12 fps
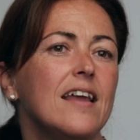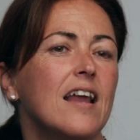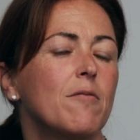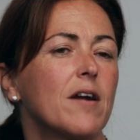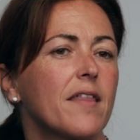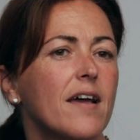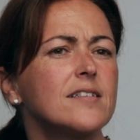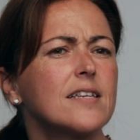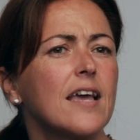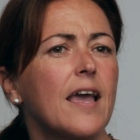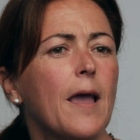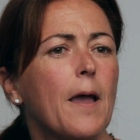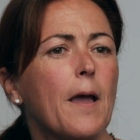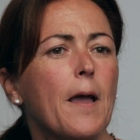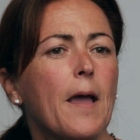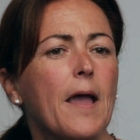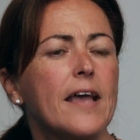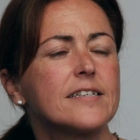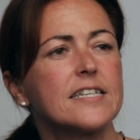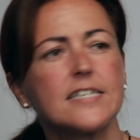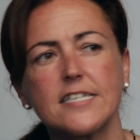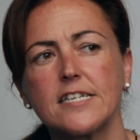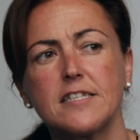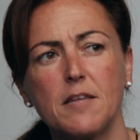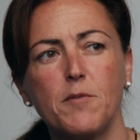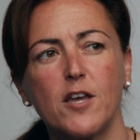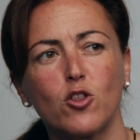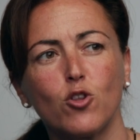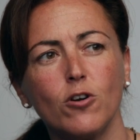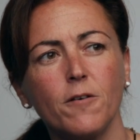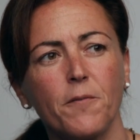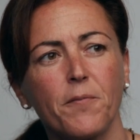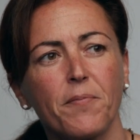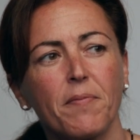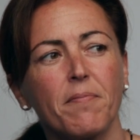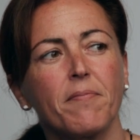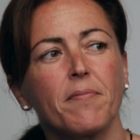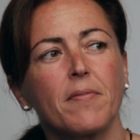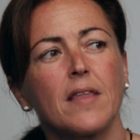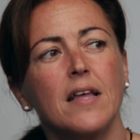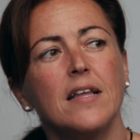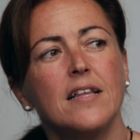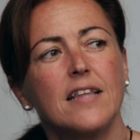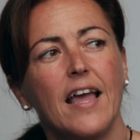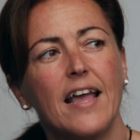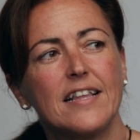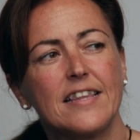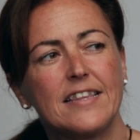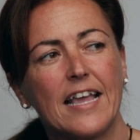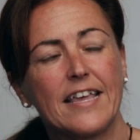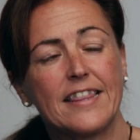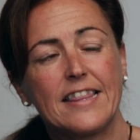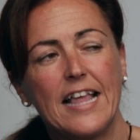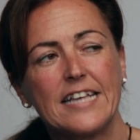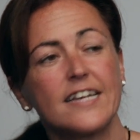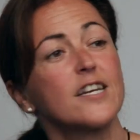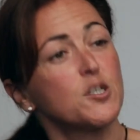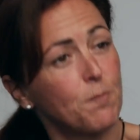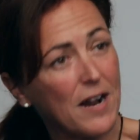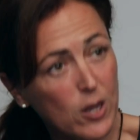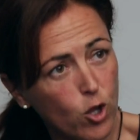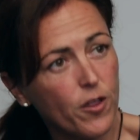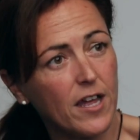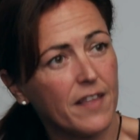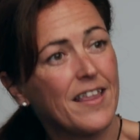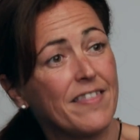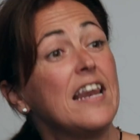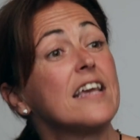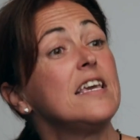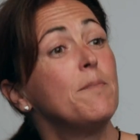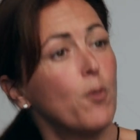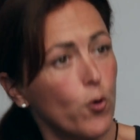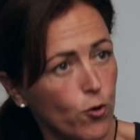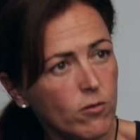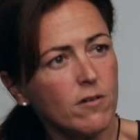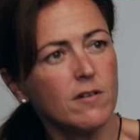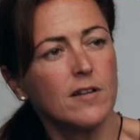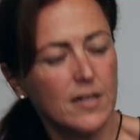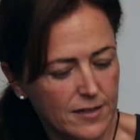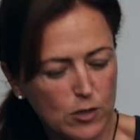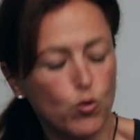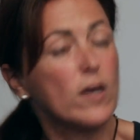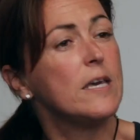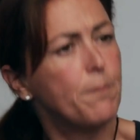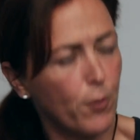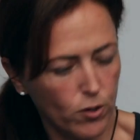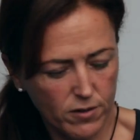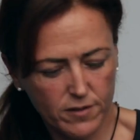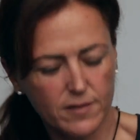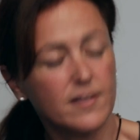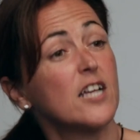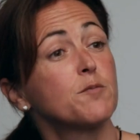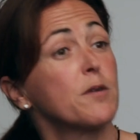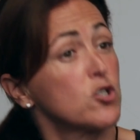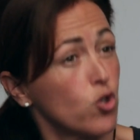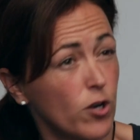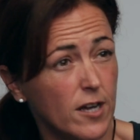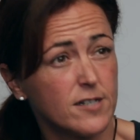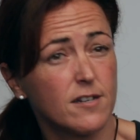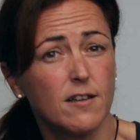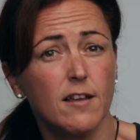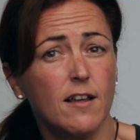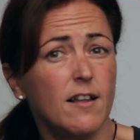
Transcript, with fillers: Y la verdad es que, es que ese sentimiento, eh, ese respaldo del equipo, ¿no? de tu equipo, de las personas,